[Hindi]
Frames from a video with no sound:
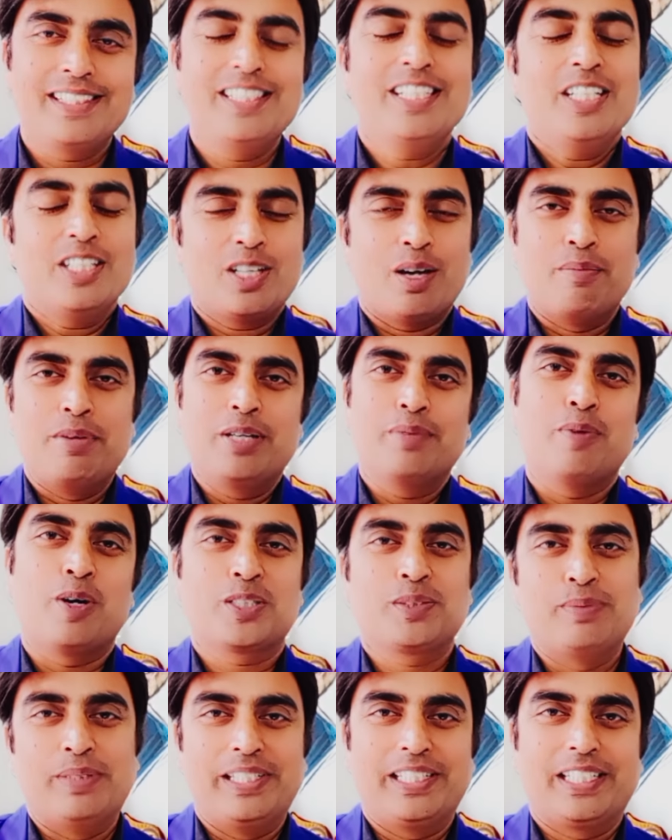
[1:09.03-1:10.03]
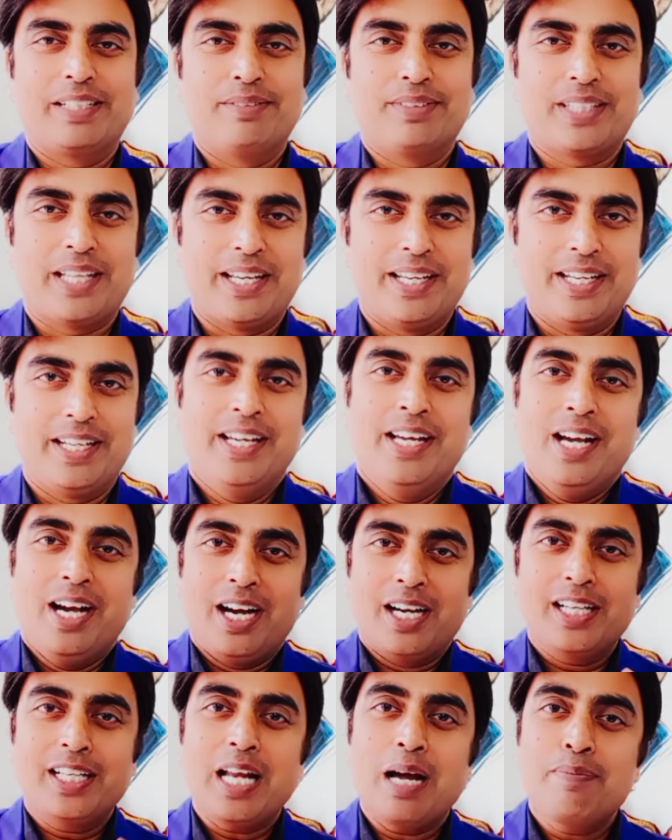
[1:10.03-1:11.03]
लगी कमेंट बॉक्स में लिख के बताइए
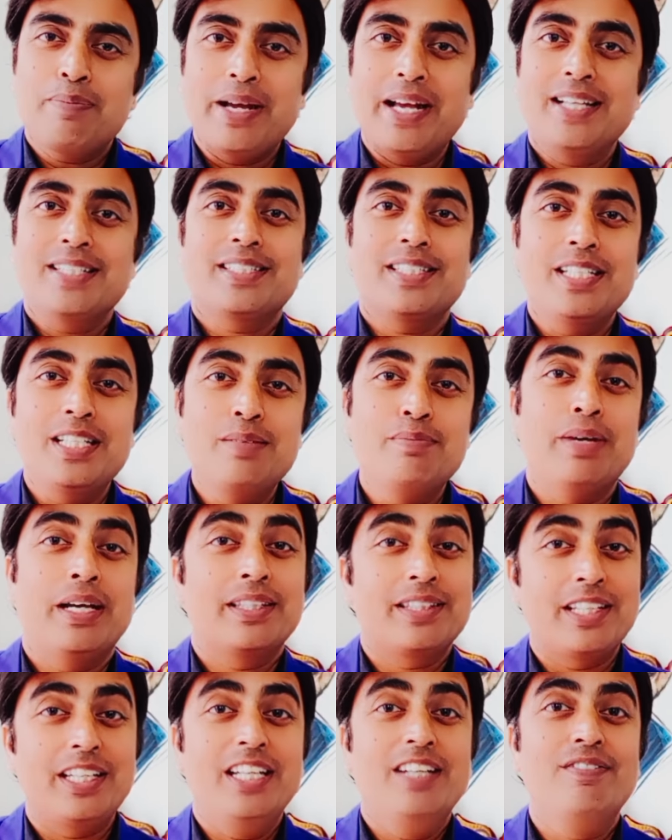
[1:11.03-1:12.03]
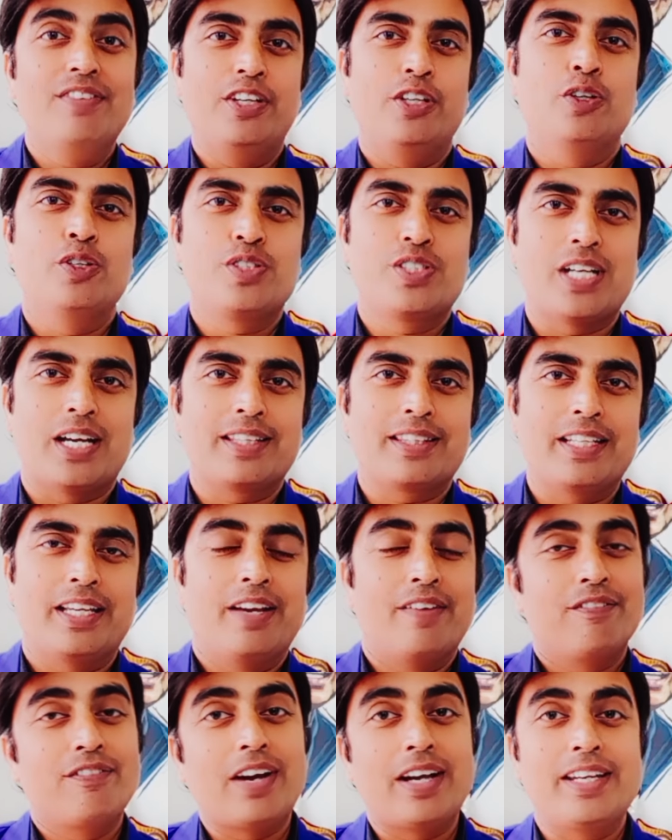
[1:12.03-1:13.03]
अगर आप ऐसे ही बेहतरीन वीडियो चाहते
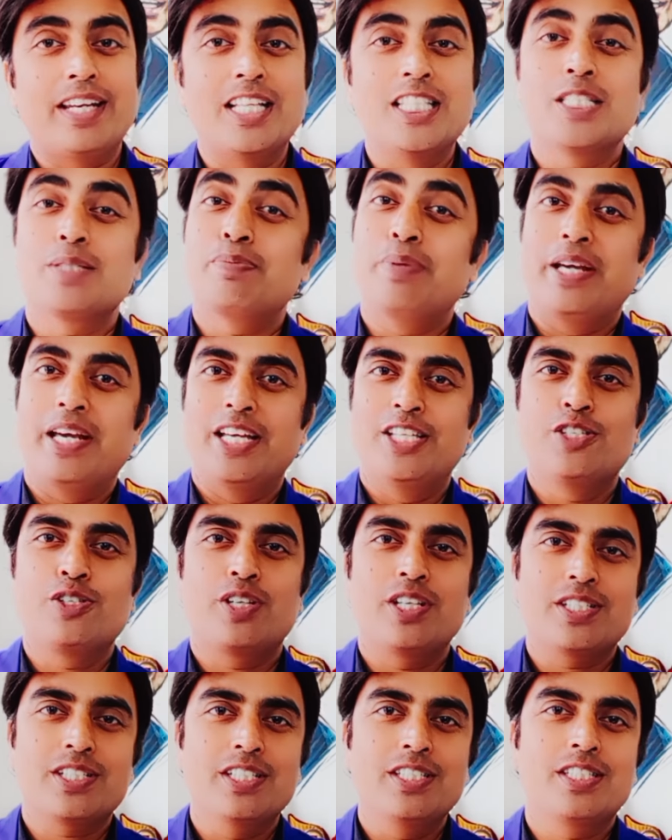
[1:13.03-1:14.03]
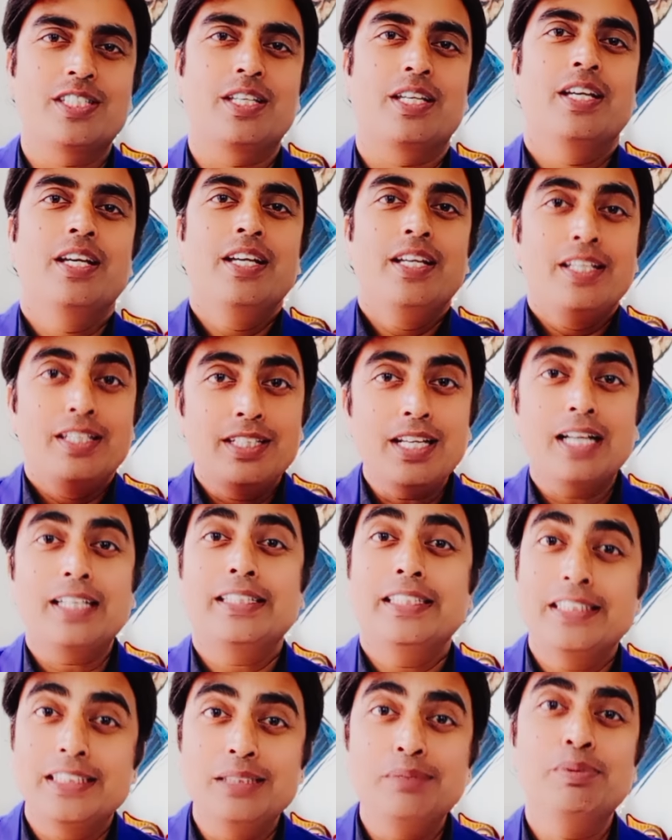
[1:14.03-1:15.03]
हैं फाइनेंस पे एजुकेशन से या
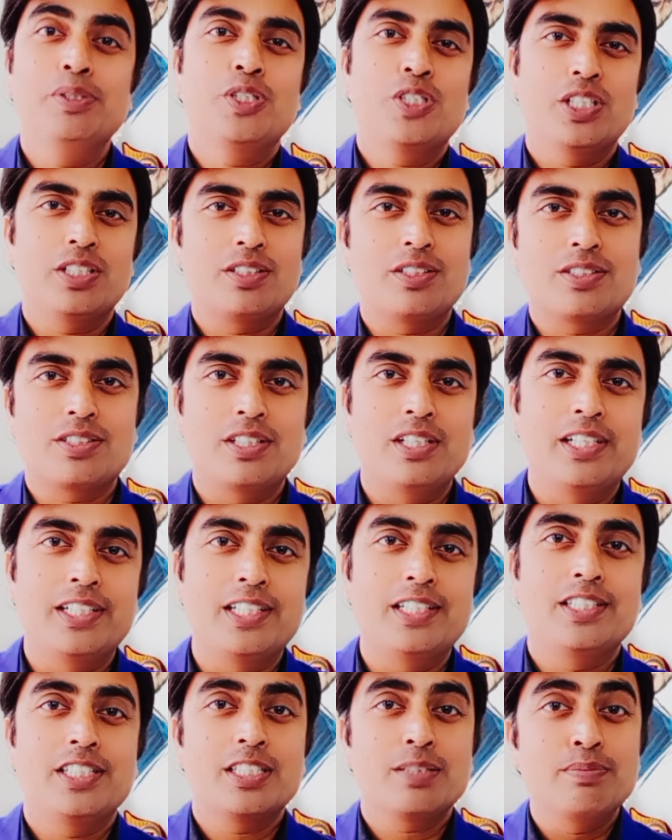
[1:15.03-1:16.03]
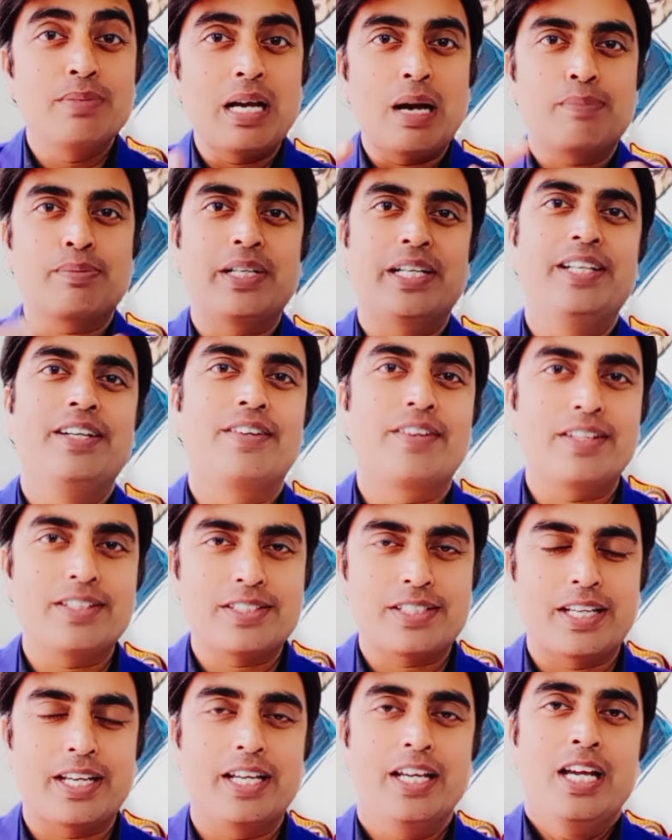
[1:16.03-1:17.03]
किसी भी क्षेत्र से रिलेटेड जिसमें आपका
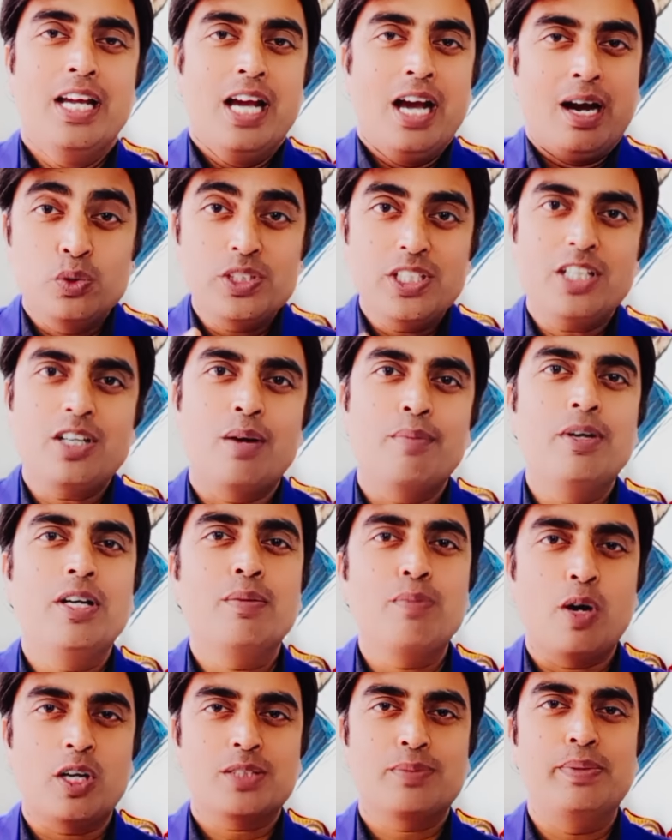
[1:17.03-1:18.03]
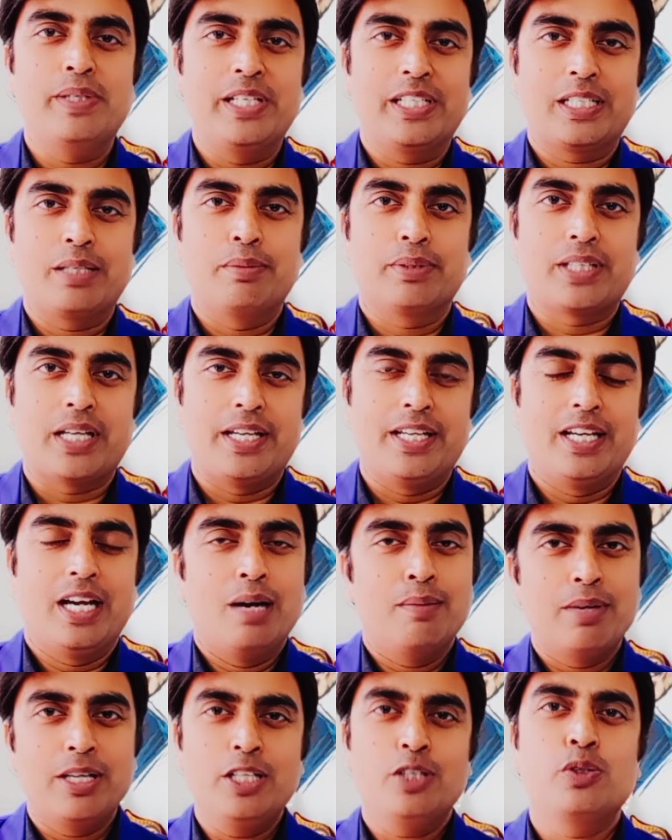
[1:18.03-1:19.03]
इंटरेस्ट है तो उसे कमेंट बॉक्स में लिख के बताइए
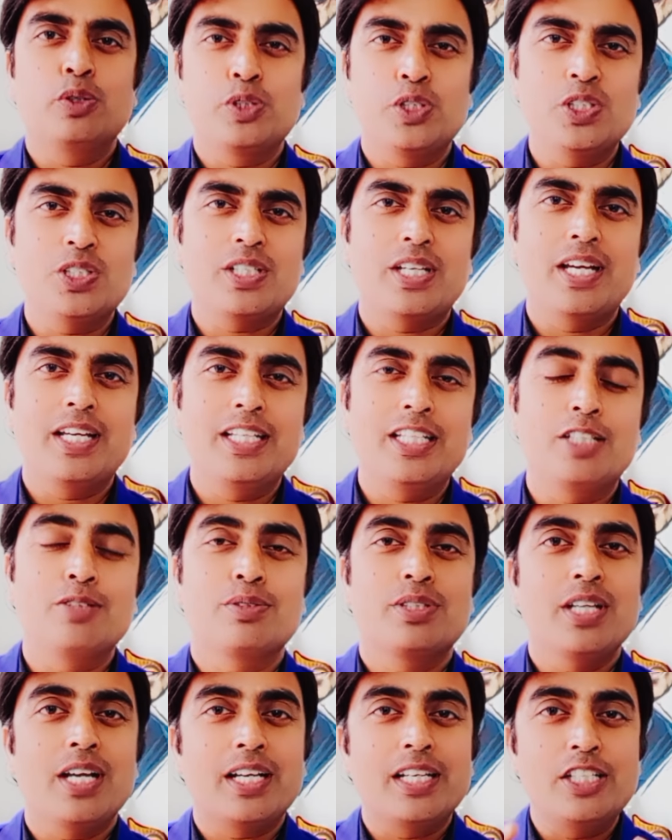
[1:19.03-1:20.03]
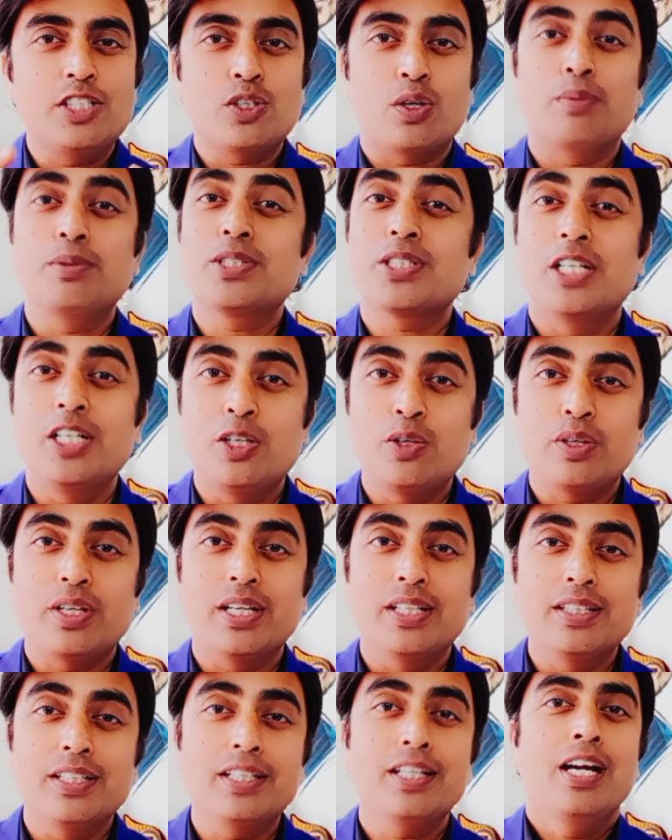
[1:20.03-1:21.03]
हमारी कोशिश रहेगी कि उसे अगले चौबीस घंटों
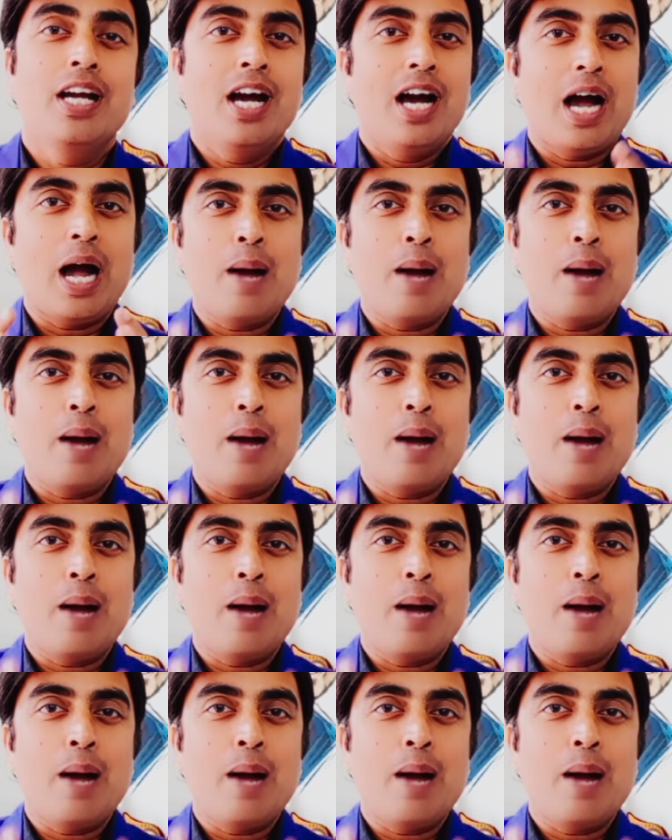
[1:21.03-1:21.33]
के अंदर